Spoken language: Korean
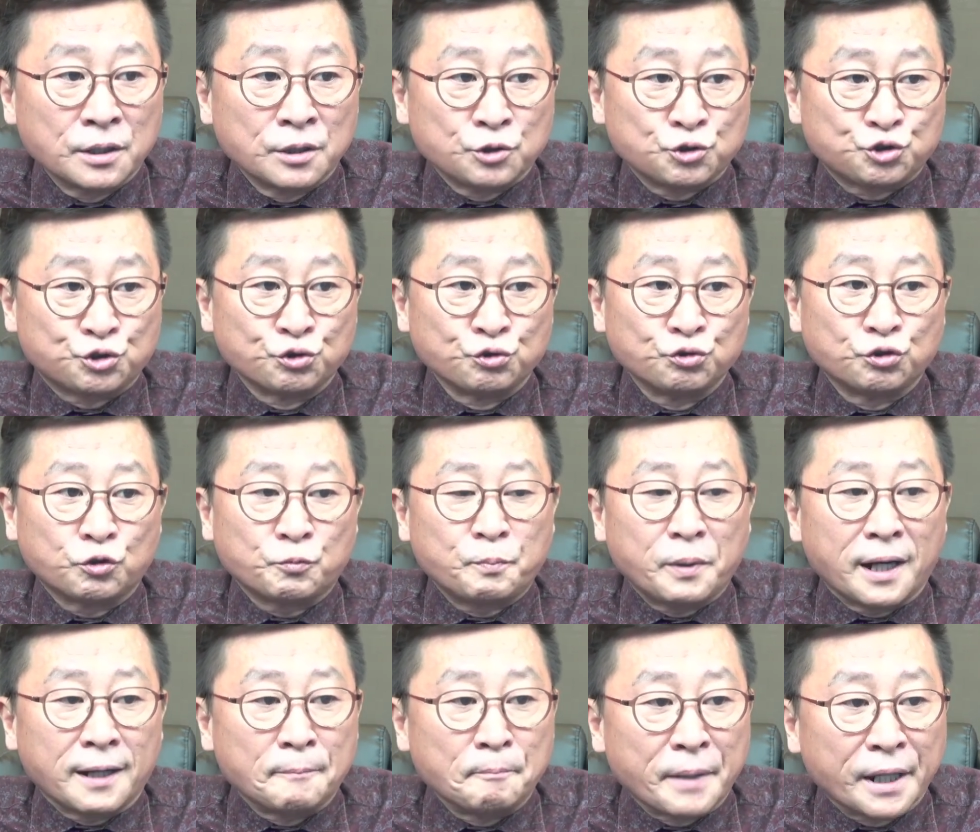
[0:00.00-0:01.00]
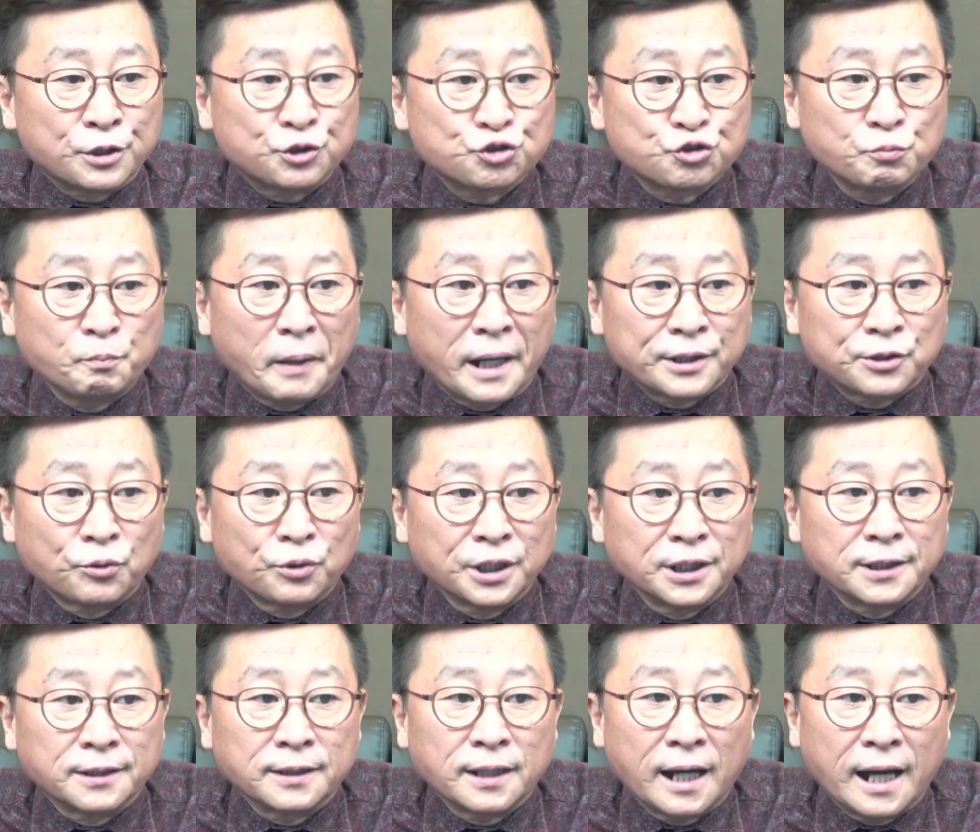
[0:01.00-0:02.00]
중국발 맥주
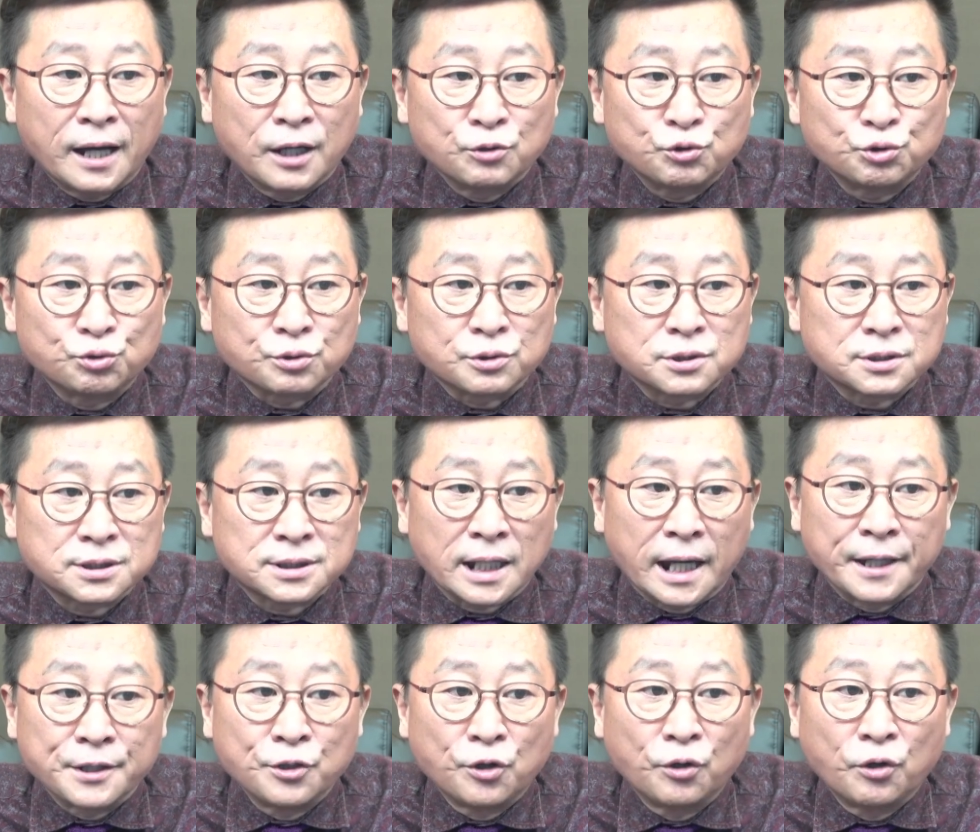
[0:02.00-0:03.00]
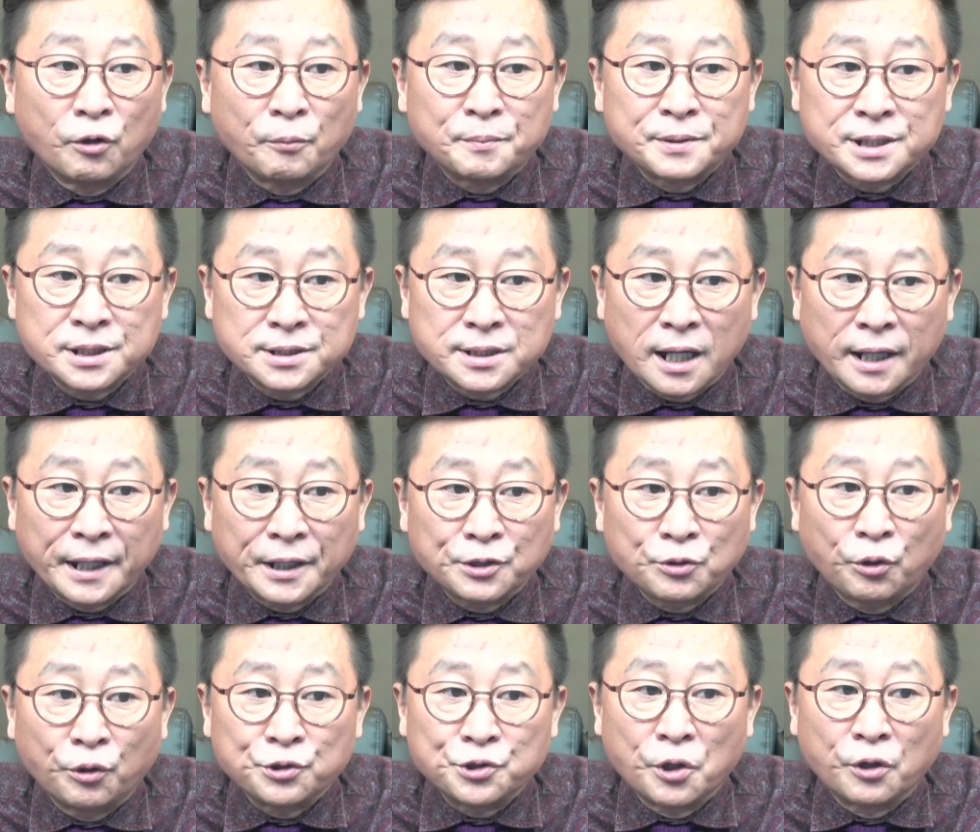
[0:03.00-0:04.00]
파동이 한국 자영업
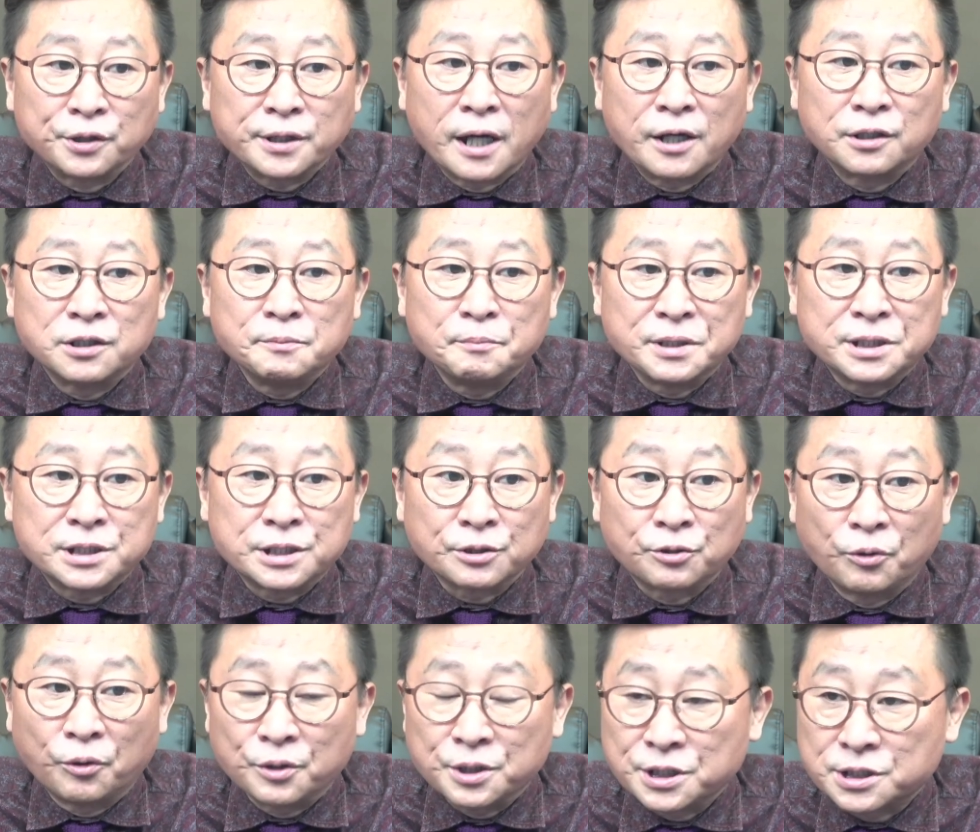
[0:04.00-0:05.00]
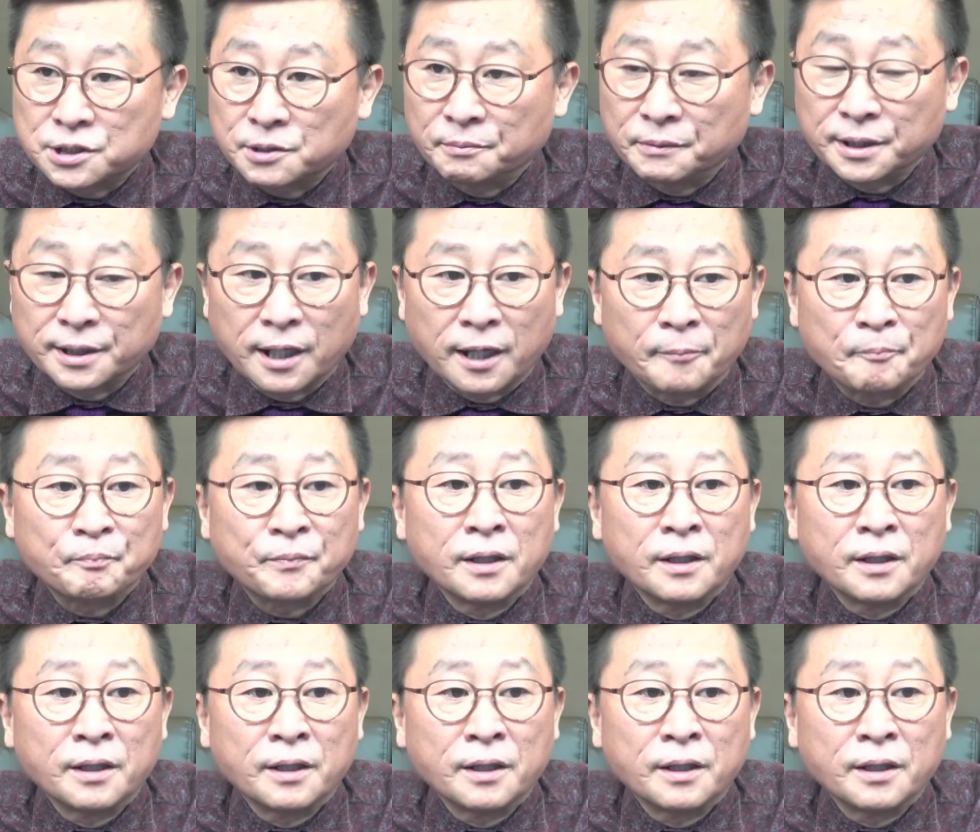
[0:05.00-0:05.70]
시장에도 영향을 미치고 있습니다.